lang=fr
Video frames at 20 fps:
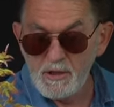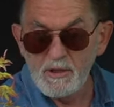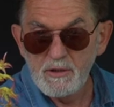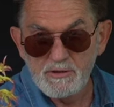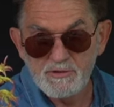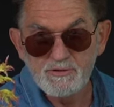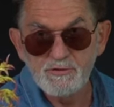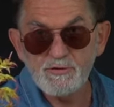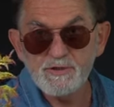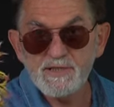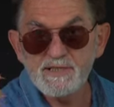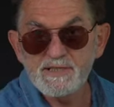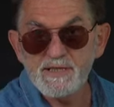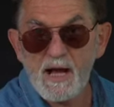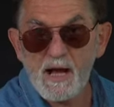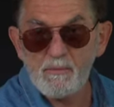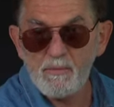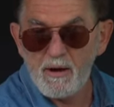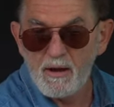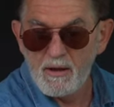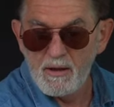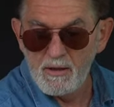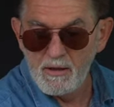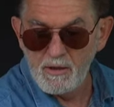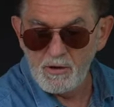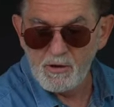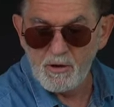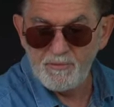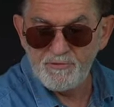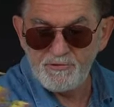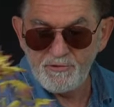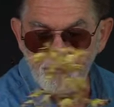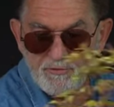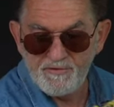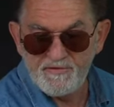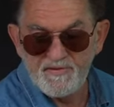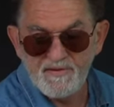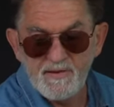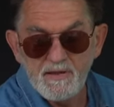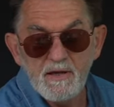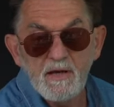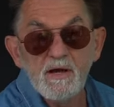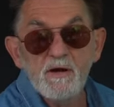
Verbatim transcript: sur des arbres comme celui-ci,